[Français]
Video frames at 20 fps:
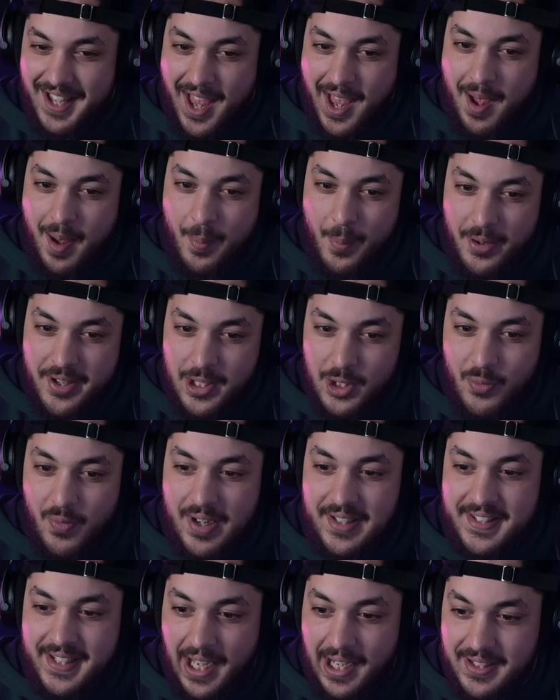Eh vraiment, il y a une
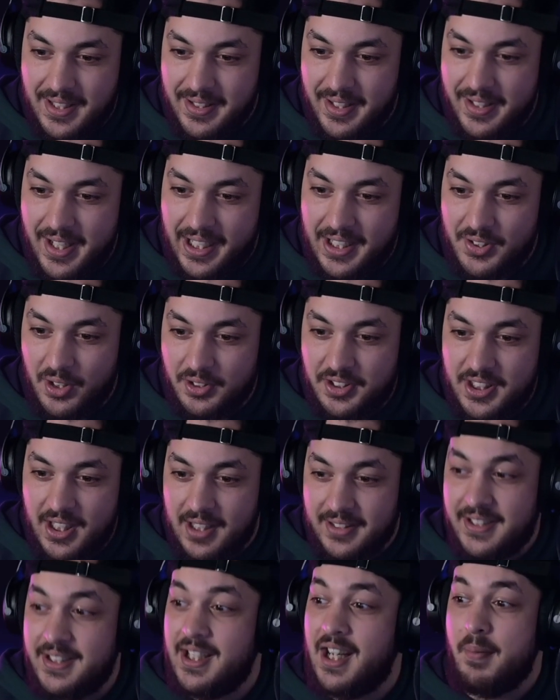nouvelle série avec Zendaya qui est sortie
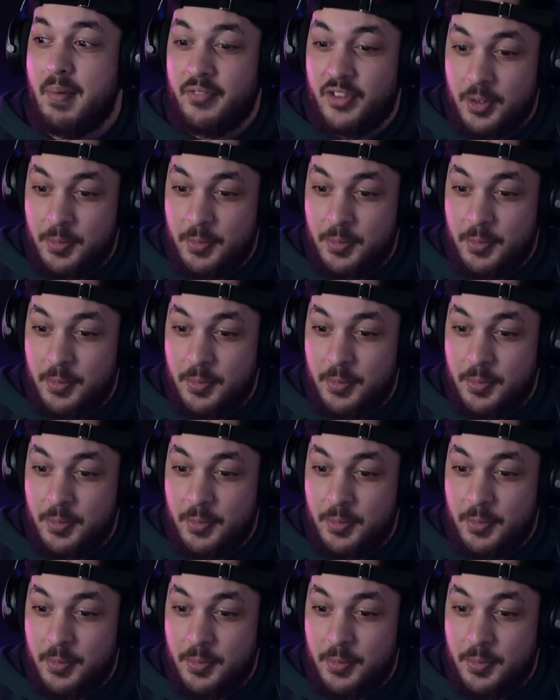là, tu sais, la meuf de